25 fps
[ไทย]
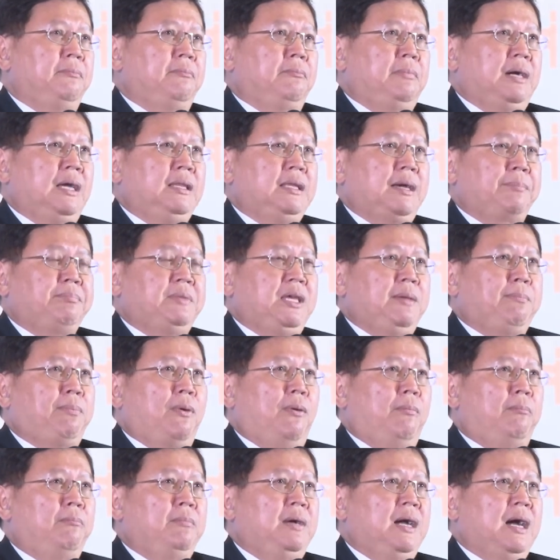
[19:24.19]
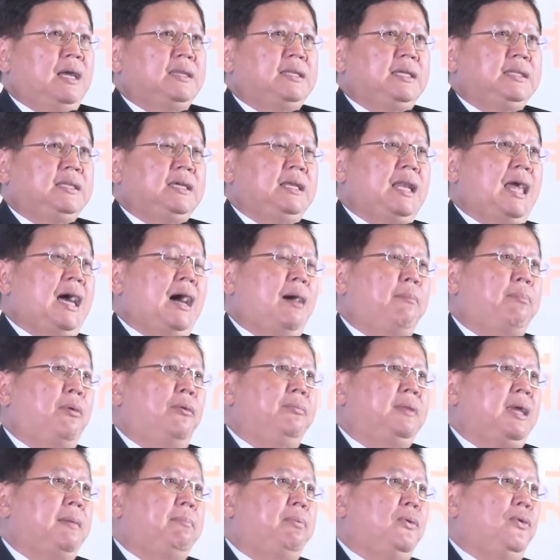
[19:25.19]
เหมือนกับที่ผมเมื่ออาทิตย์ที่แล้วผ
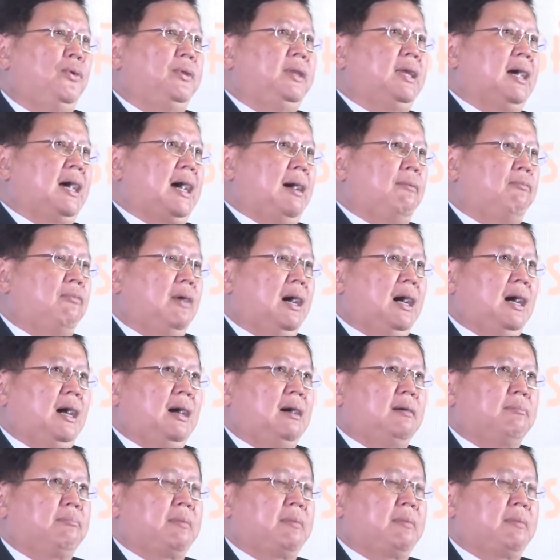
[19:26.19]
มได้พูดนะครับ ว่า